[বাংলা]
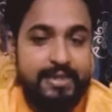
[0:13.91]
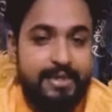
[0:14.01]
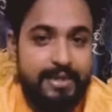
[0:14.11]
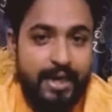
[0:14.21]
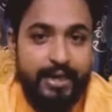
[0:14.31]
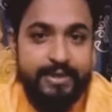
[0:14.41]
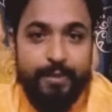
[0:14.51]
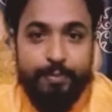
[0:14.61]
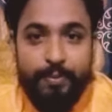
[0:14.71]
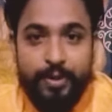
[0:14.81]
সিজারের যে
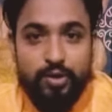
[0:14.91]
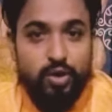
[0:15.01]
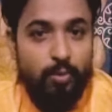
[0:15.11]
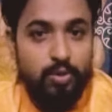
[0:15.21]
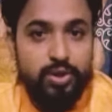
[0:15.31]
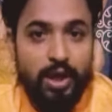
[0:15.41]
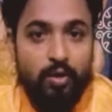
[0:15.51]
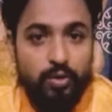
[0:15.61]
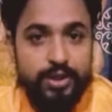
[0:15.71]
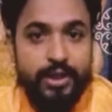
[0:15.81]
বিভিন্ন সমস্যা
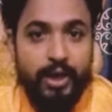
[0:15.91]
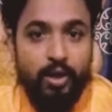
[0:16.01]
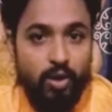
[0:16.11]
হচ্ছে